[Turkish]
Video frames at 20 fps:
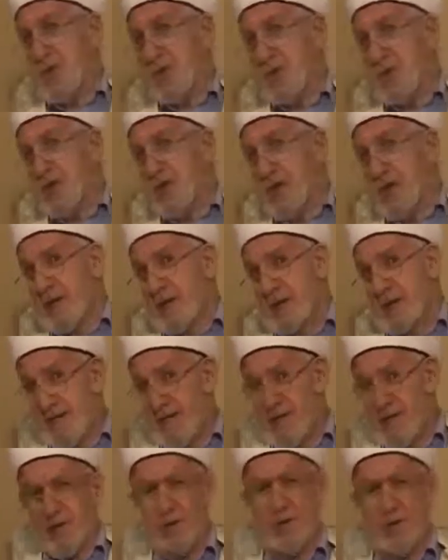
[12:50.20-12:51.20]
kemiğinden
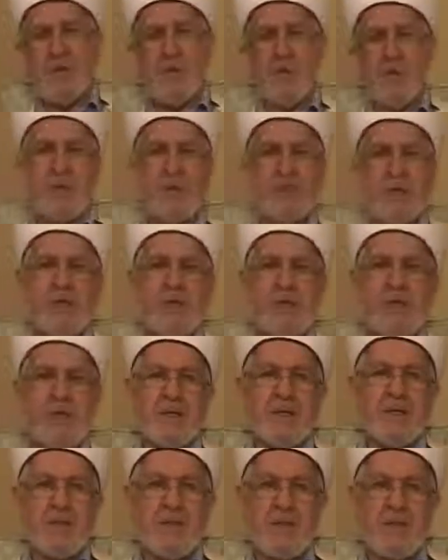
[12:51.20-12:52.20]
deniyor.
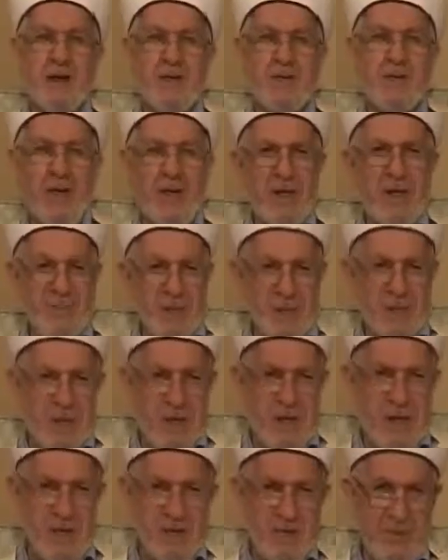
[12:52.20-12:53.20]
Hava anamız
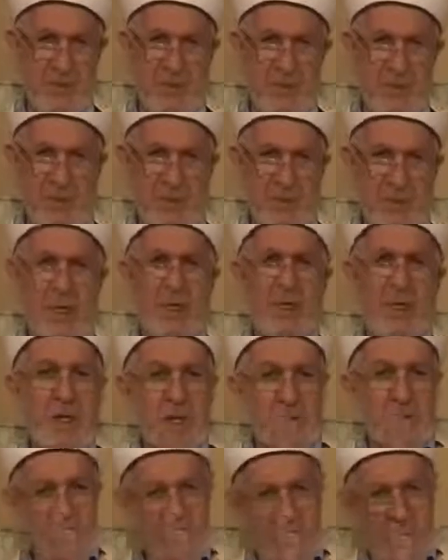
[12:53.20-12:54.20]
yaratmış.
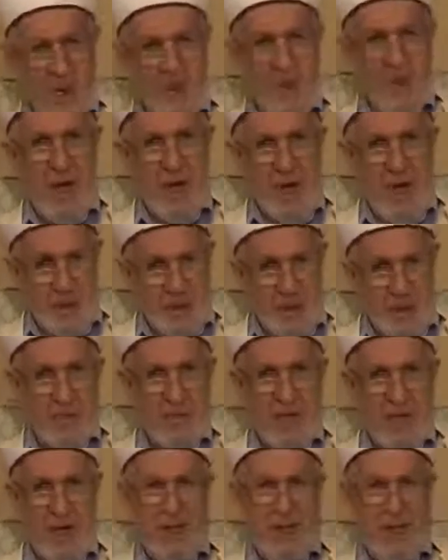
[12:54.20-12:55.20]
Ama
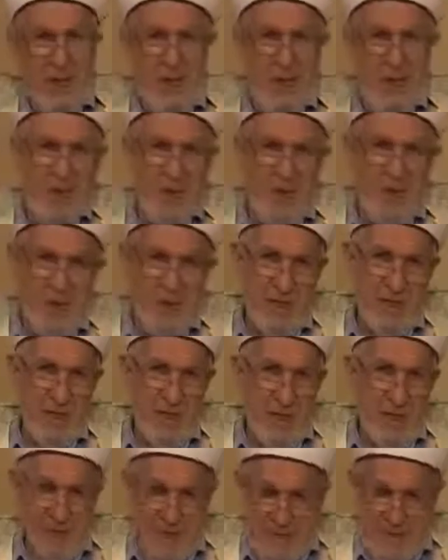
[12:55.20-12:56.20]
Adem yarattığında
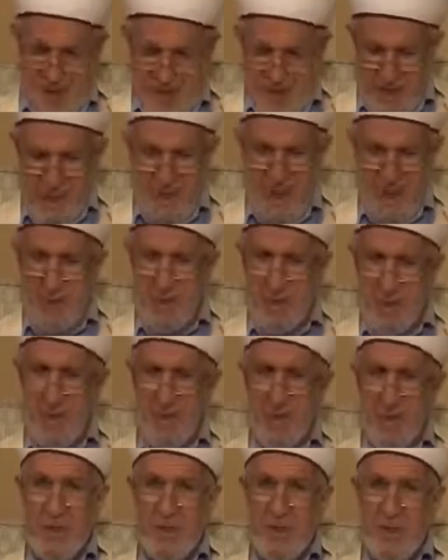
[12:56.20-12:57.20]
Adem Aleyhisselam'ı
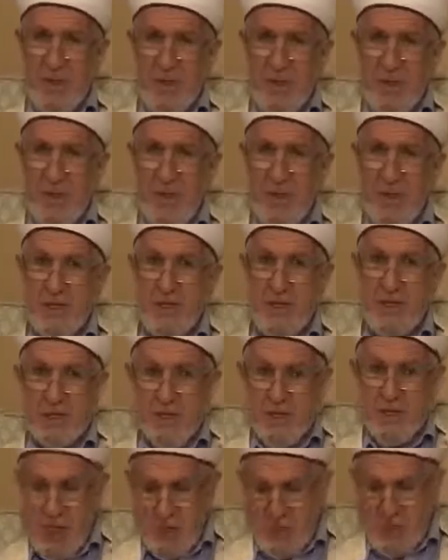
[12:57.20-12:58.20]

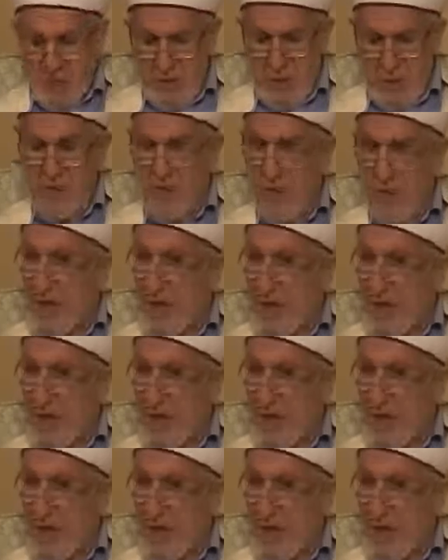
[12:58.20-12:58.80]
şeytana demiş ki ve